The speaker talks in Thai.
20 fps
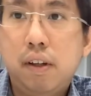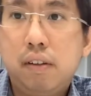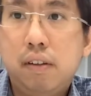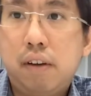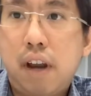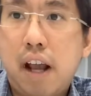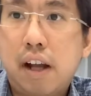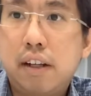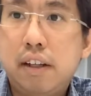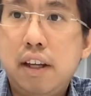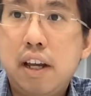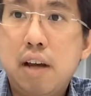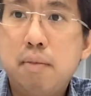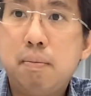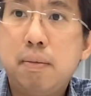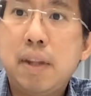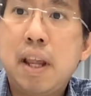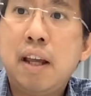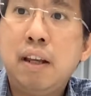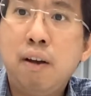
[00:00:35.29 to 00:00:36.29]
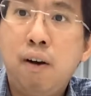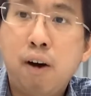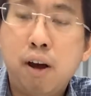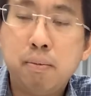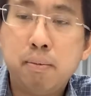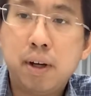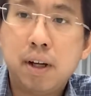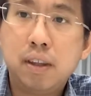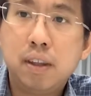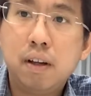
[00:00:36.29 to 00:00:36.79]
แทร็กนี้แน่นอน
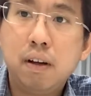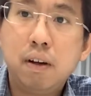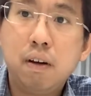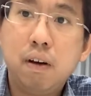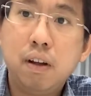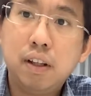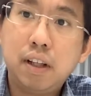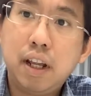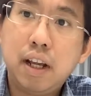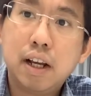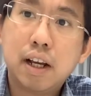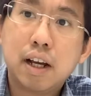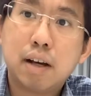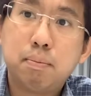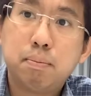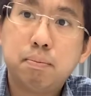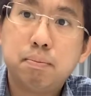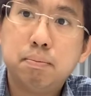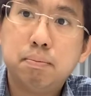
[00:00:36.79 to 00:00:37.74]
มันก็ต้องคอนเน c t กับ